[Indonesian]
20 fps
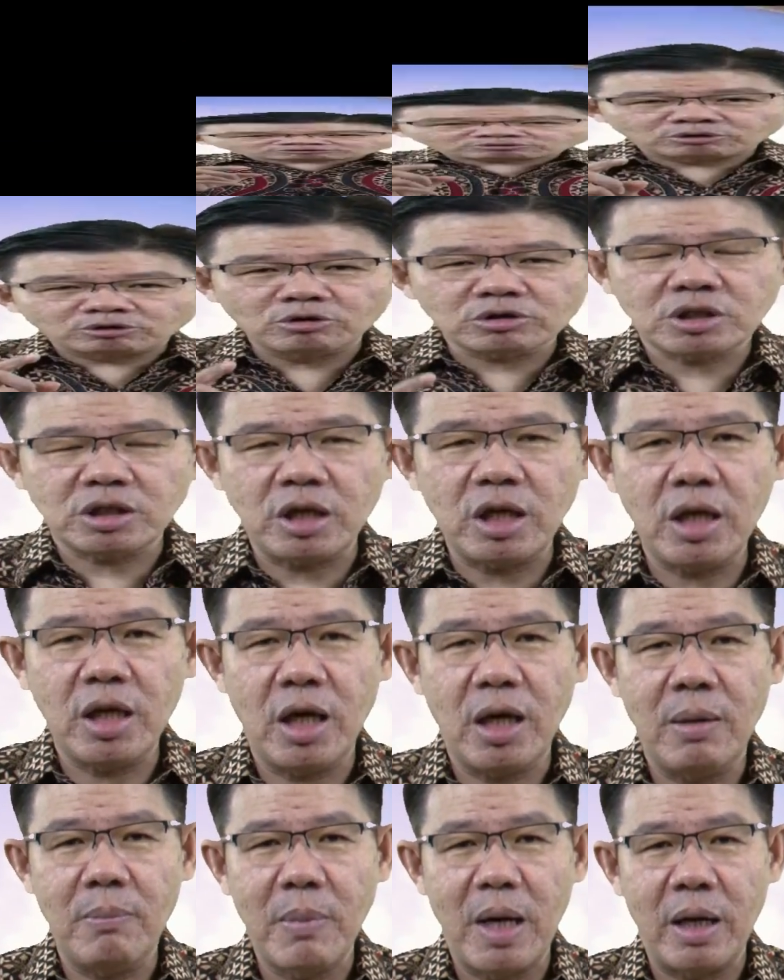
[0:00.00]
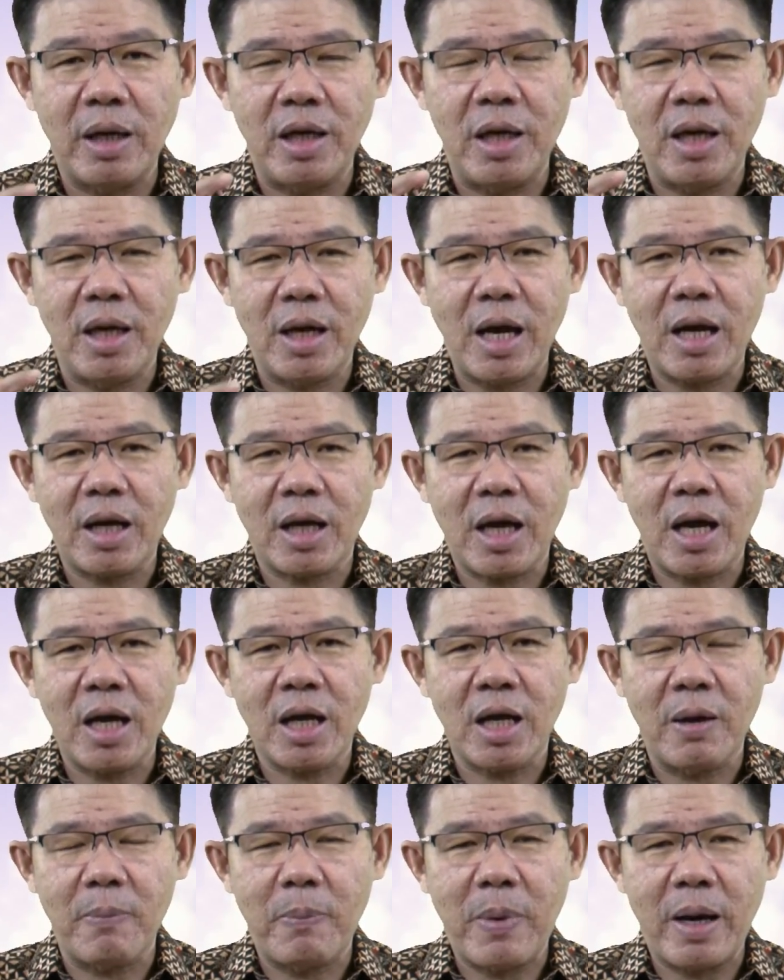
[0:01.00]
Paulus ingin
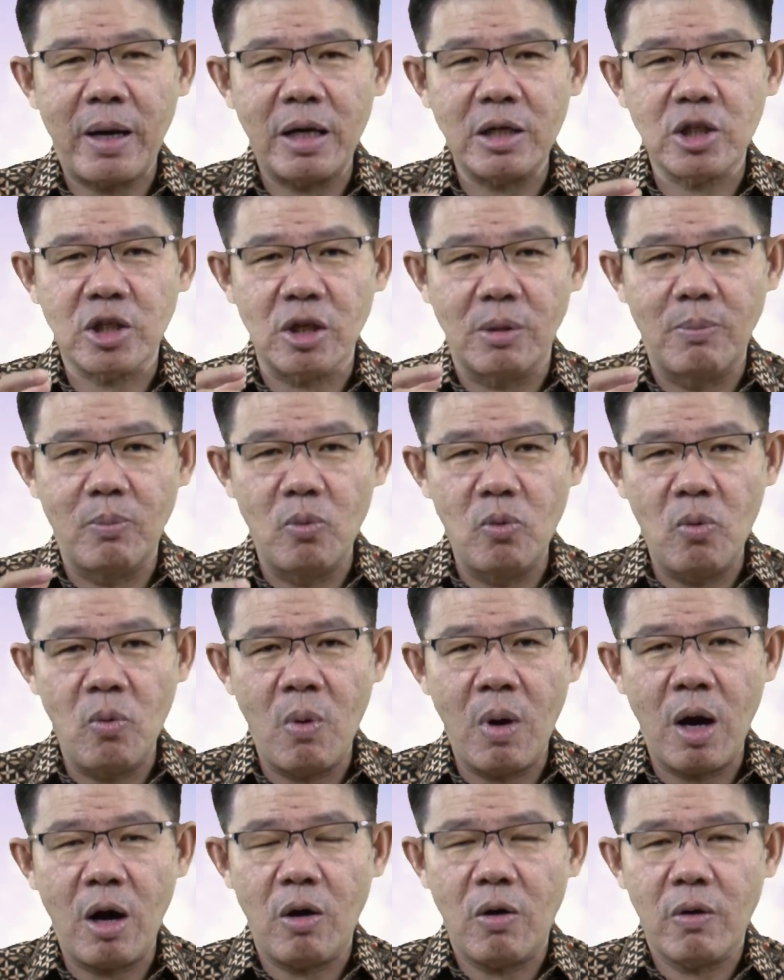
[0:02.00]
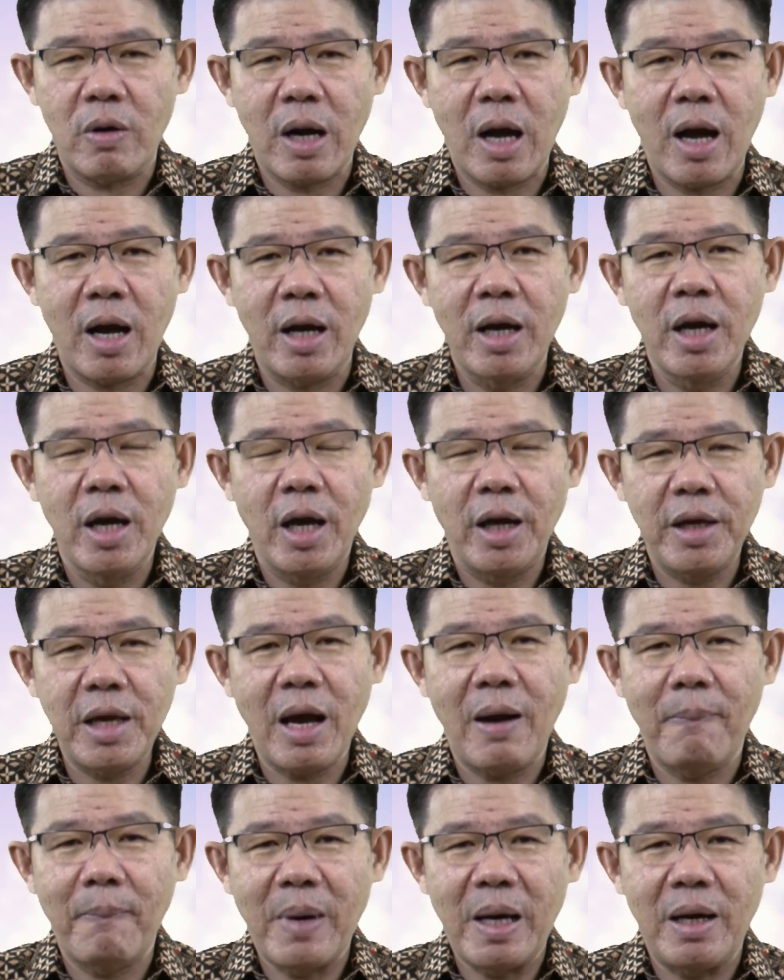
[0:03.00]
mengingatkan kepada semua orang
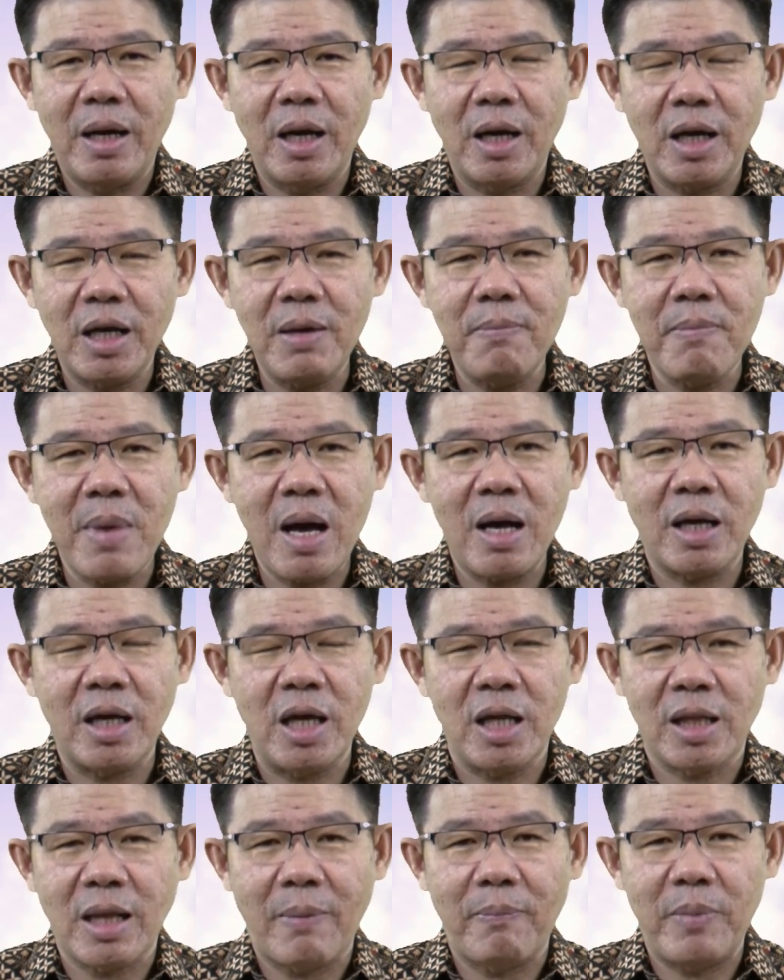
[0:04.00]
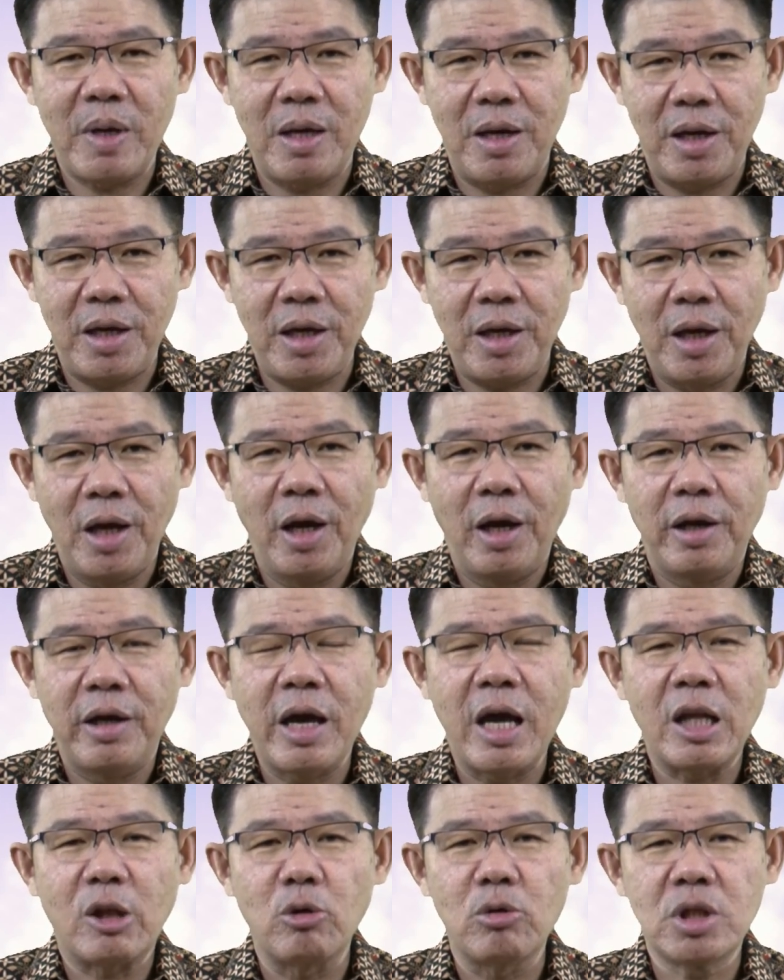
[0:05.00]
yang menerima kitab ini,
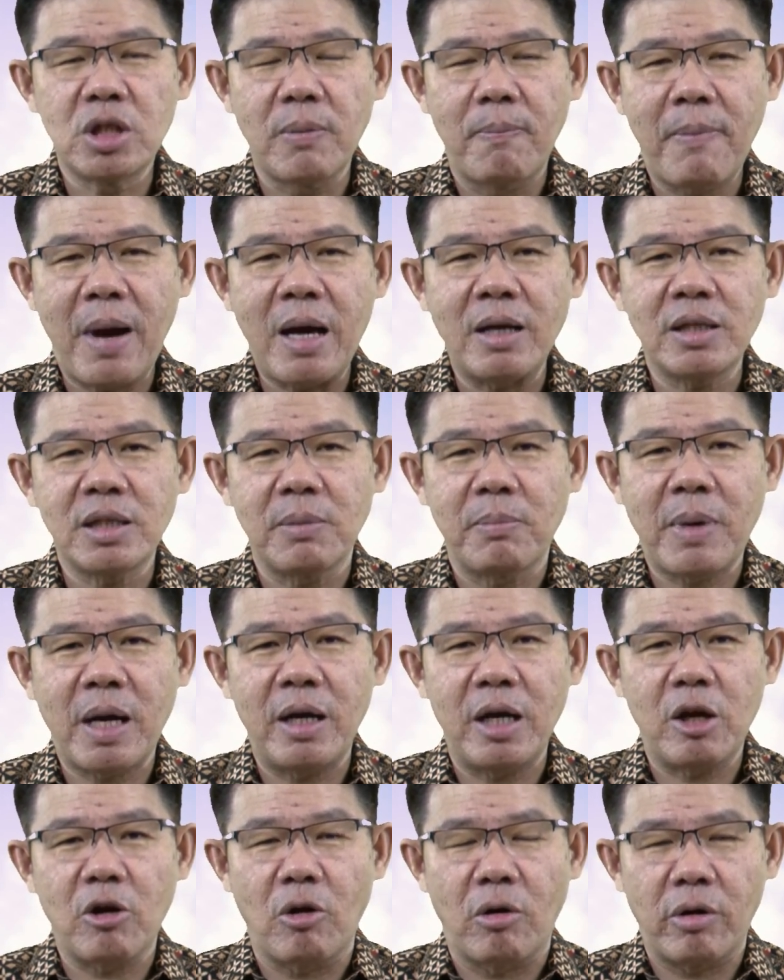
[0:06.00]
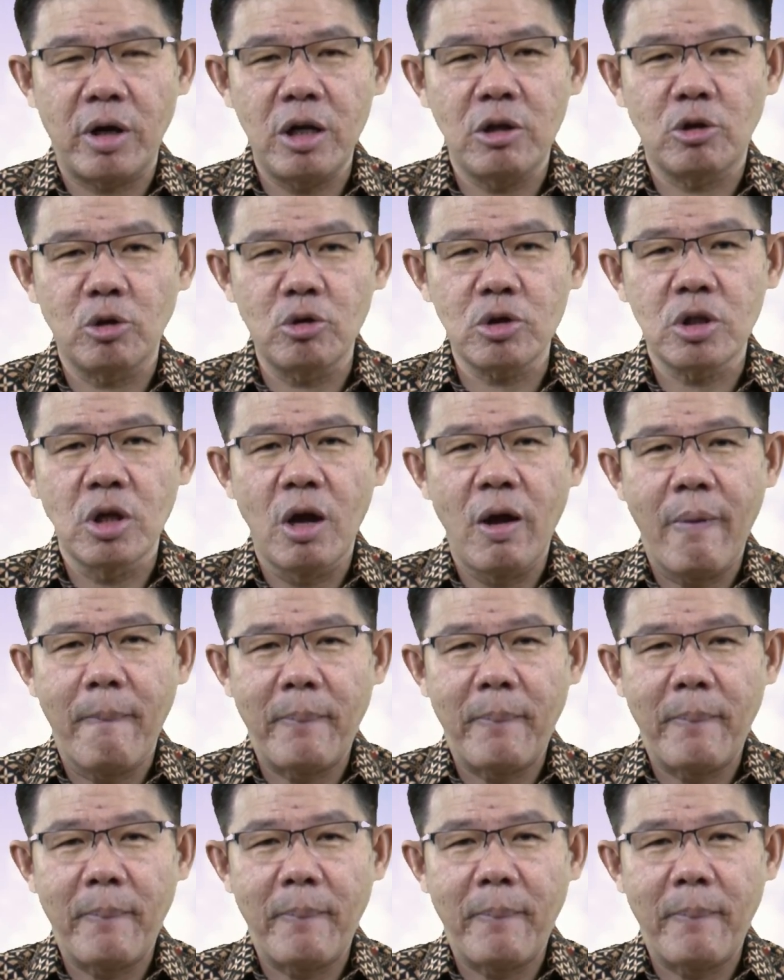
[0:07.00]
yaitu jemaat-jemaat di Korintus,